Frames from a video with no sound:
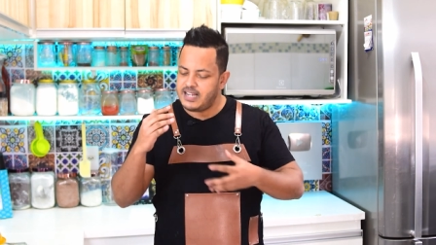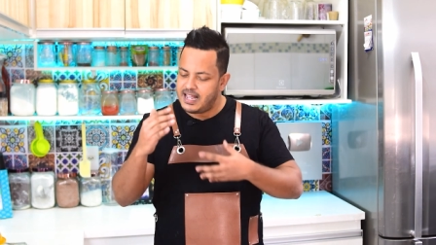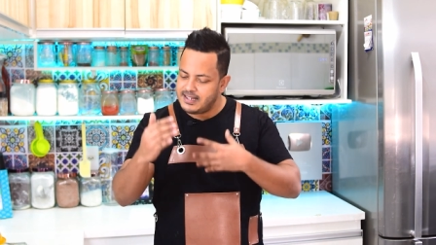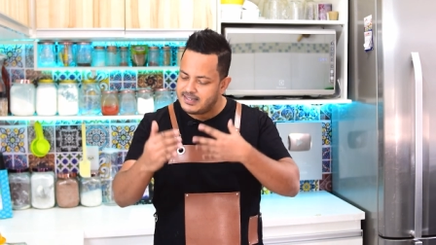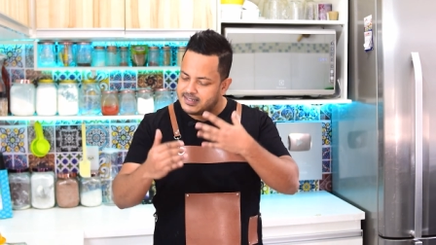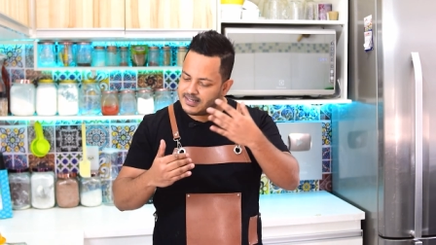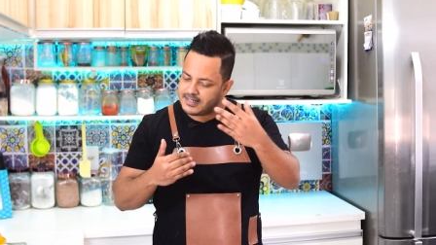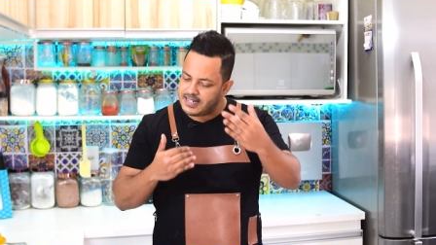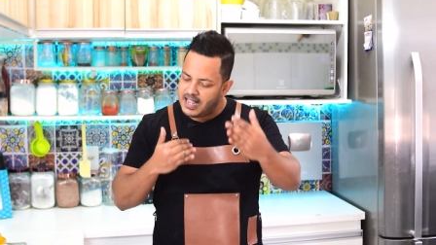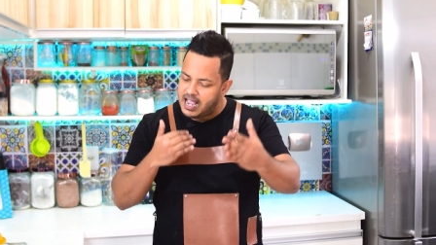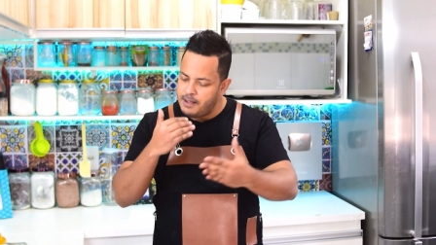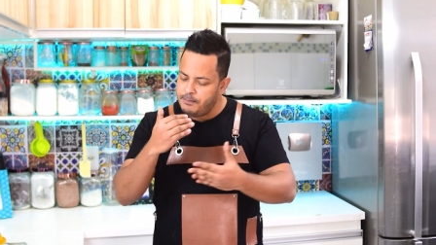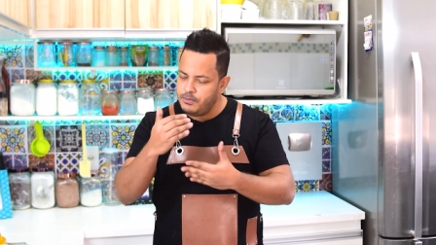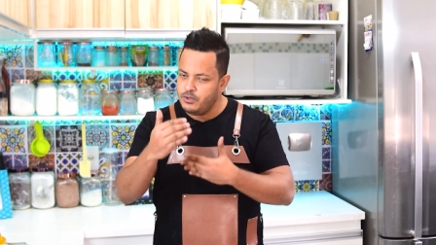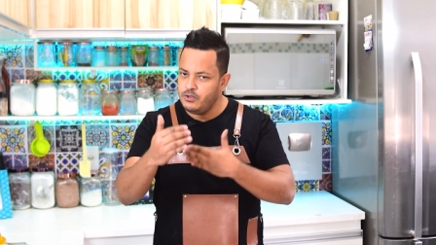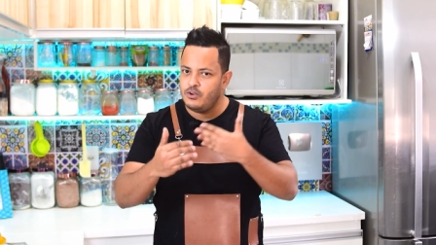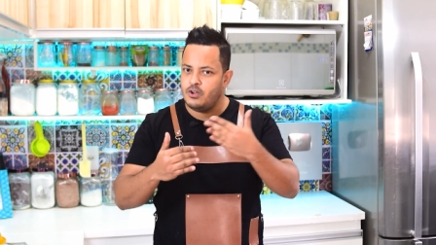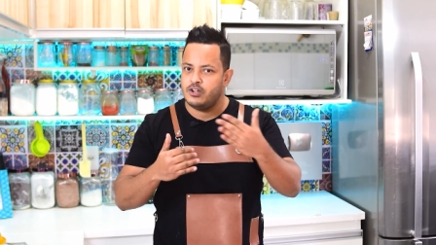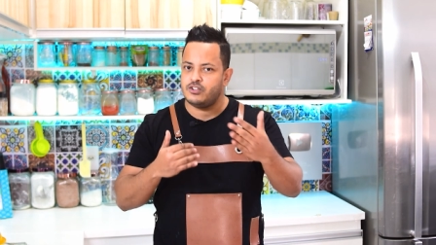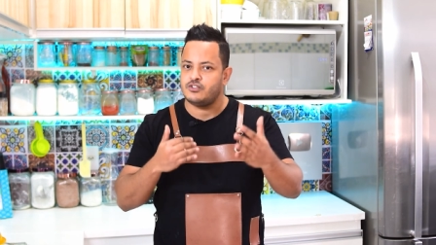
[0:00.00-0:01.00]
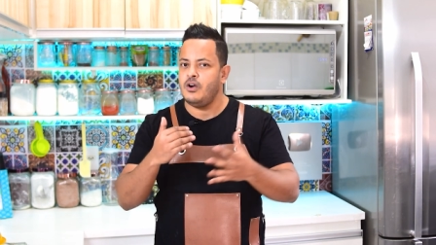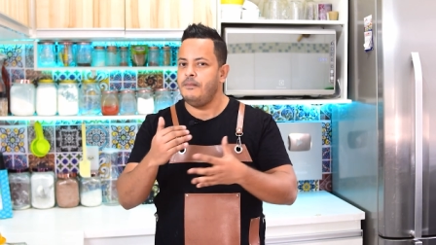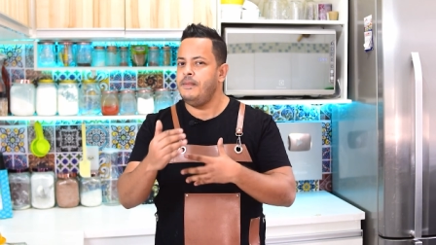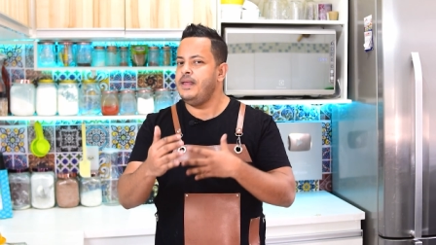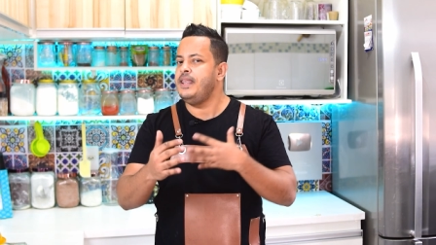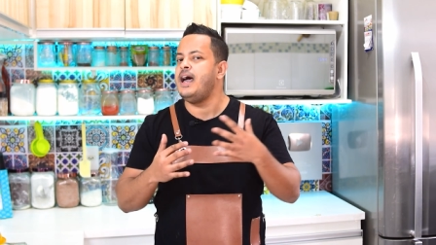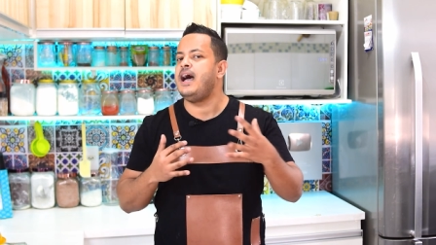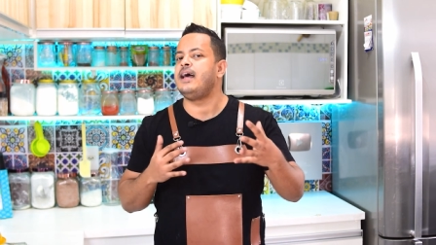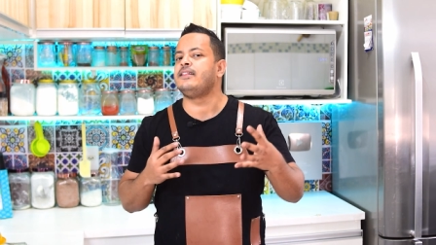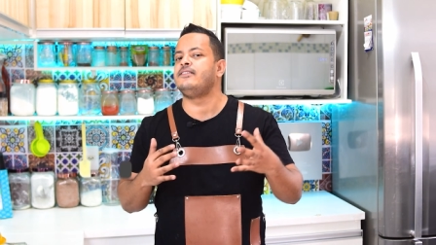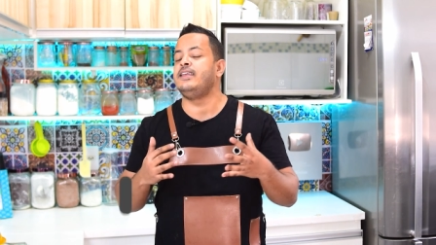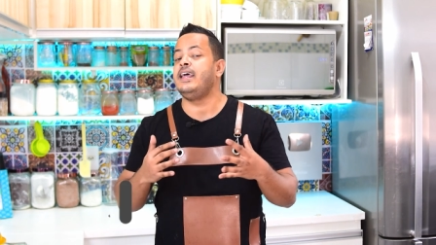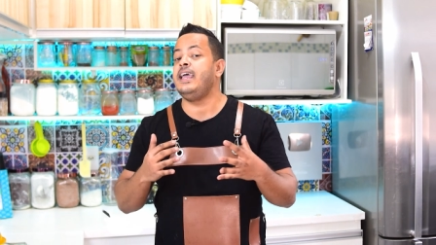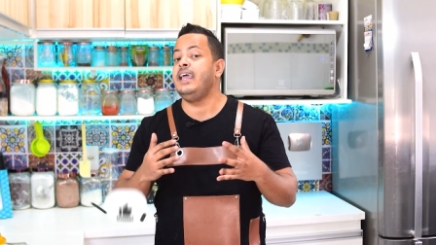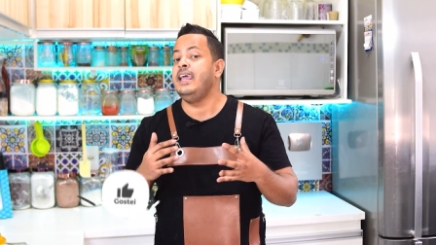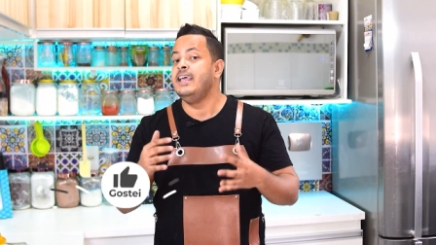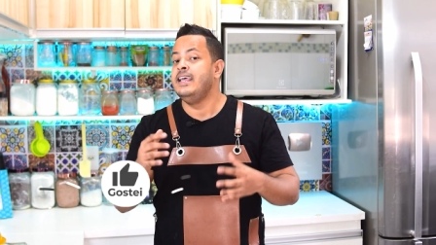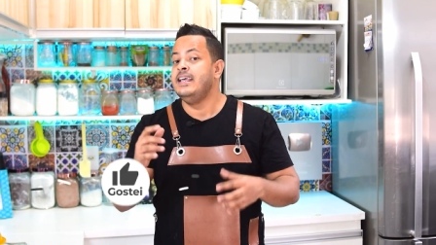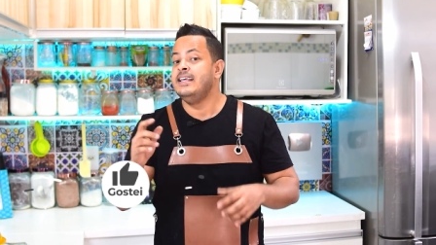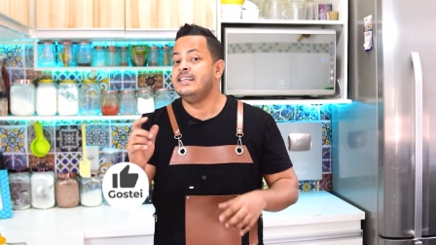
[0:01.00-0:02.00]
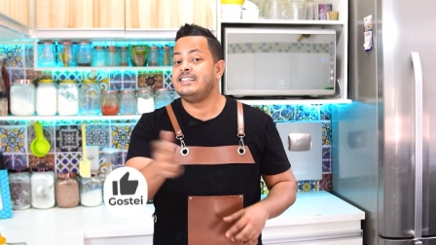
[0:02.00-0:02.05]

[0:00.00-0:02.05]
já sabe do nosso combinado, né?